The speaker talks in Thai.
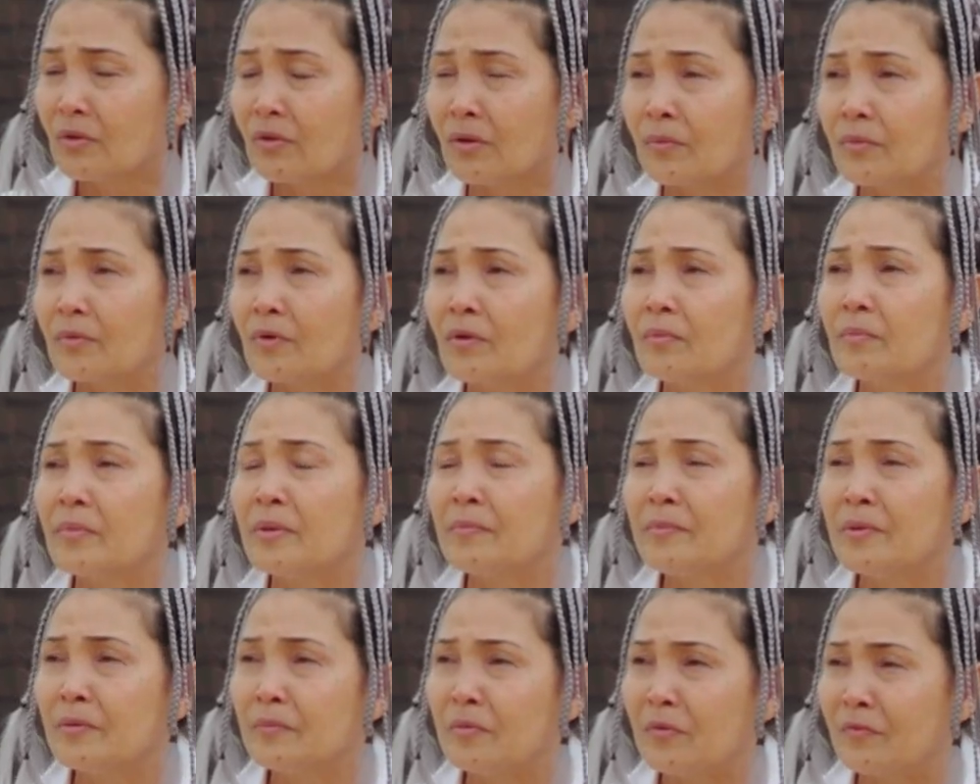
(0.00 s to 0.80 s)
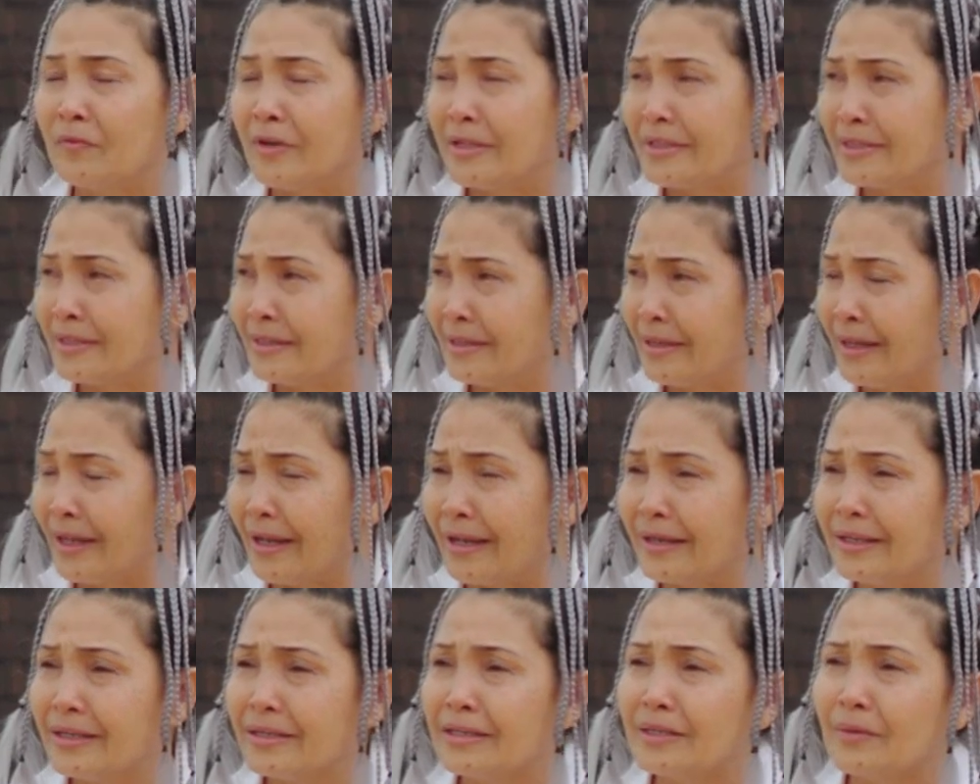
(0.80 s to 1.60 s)
กบคงไม่มีบุญวัฒนา
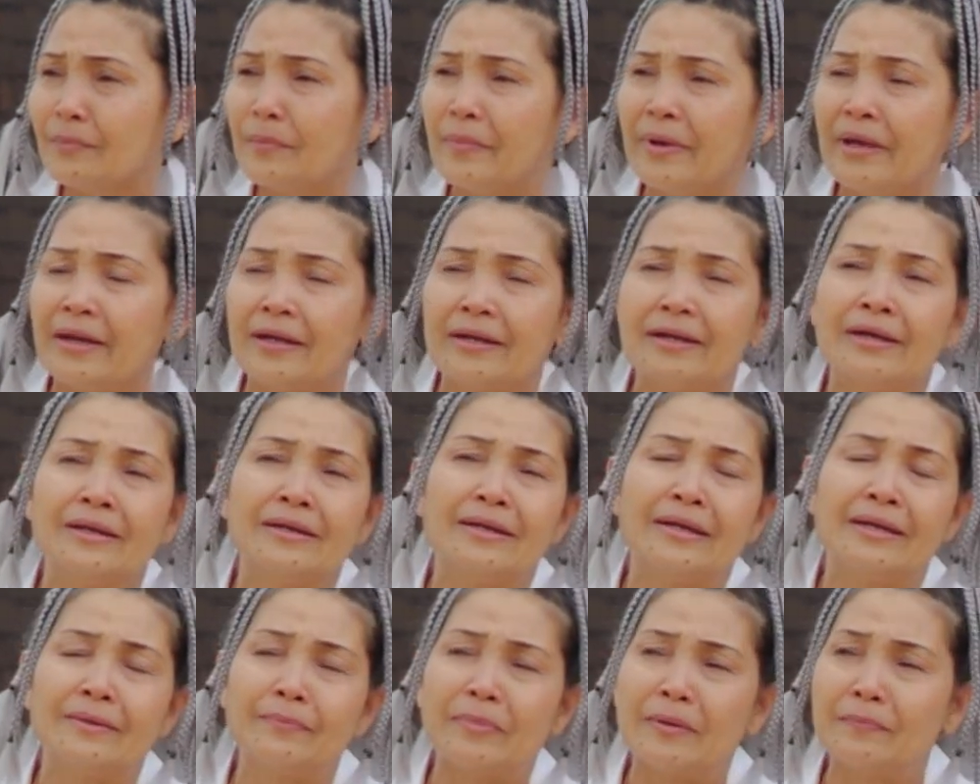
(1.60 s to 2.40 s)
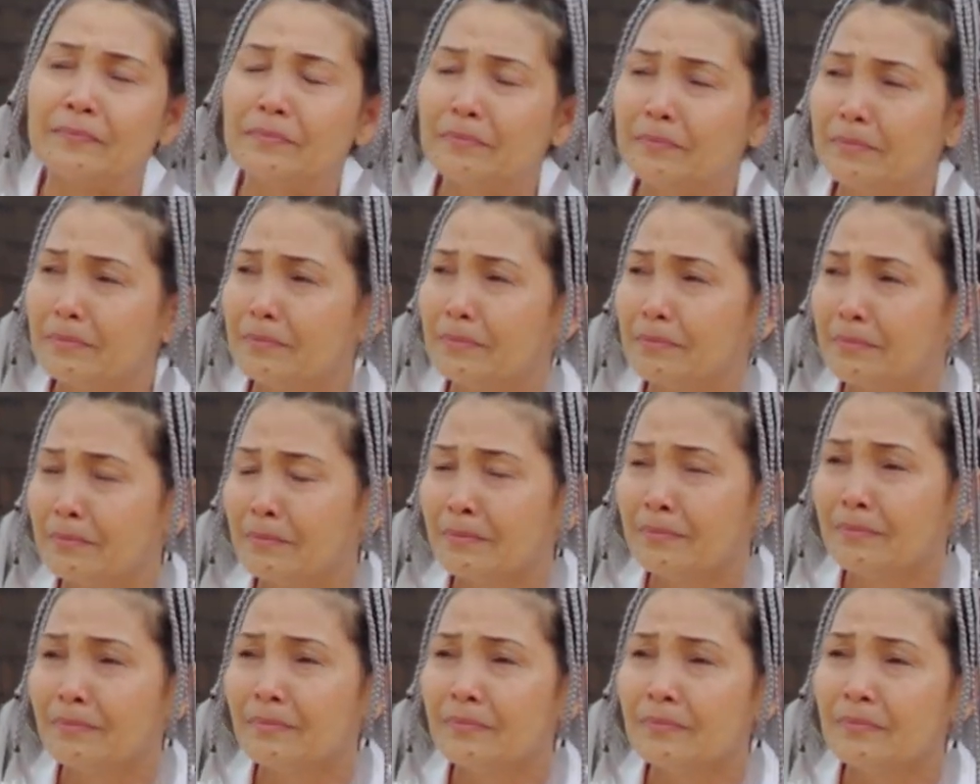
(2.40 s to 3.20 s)
ที่จะแบกอะไรแบบ
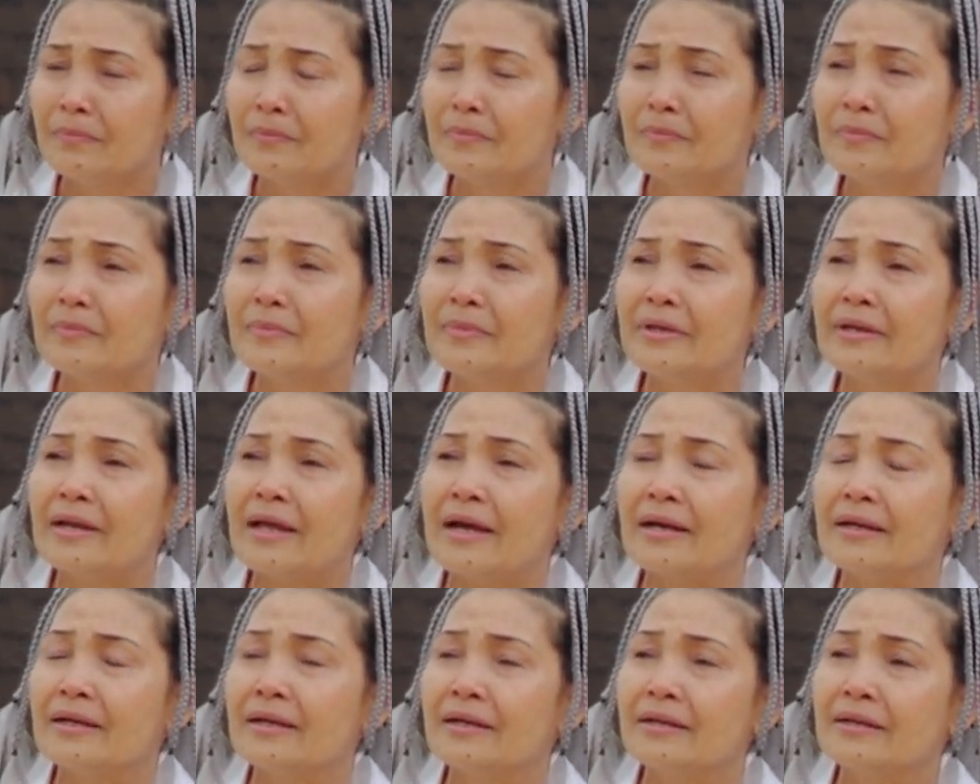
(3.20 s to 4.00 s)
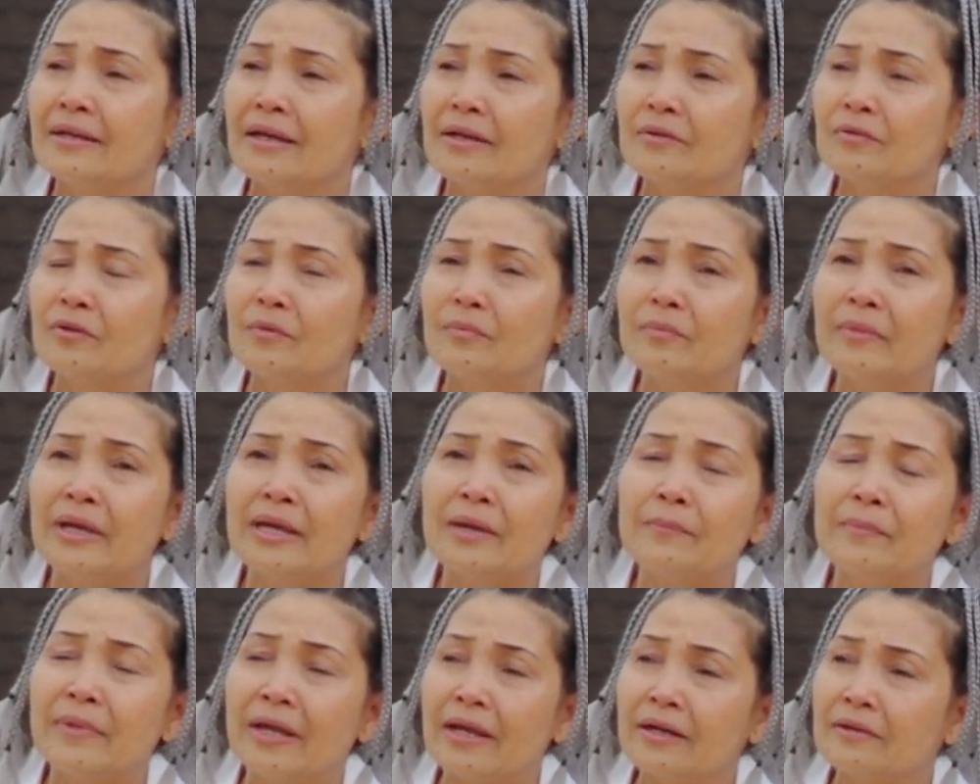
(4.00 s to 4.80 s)
หนักขนาดคุณแม่
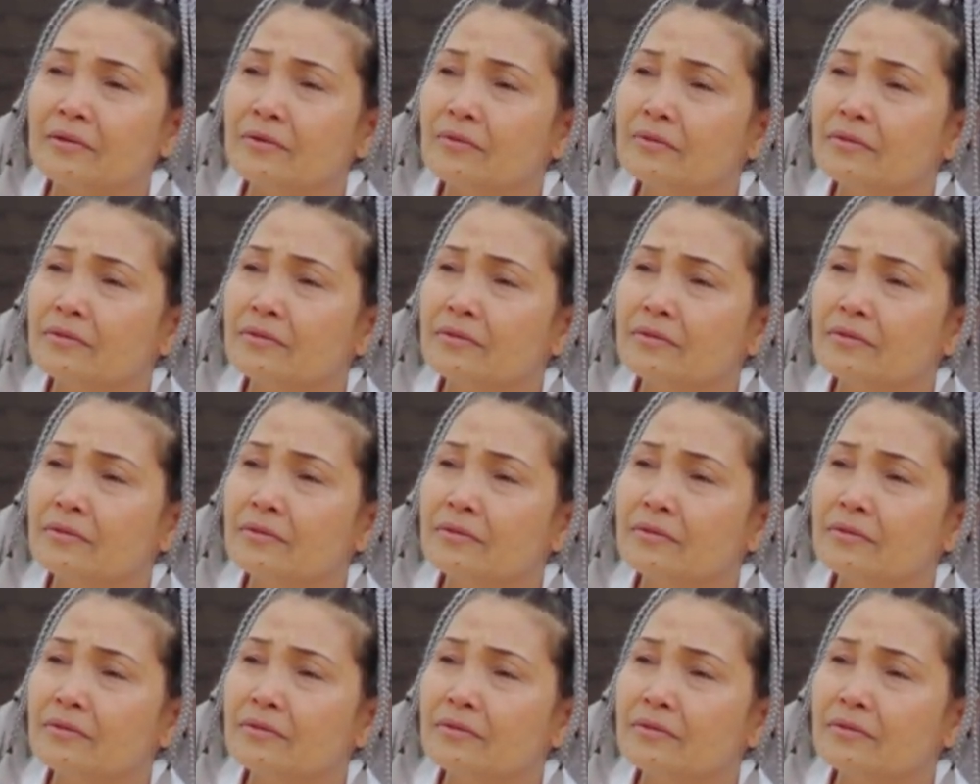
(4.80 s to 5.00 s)
แบก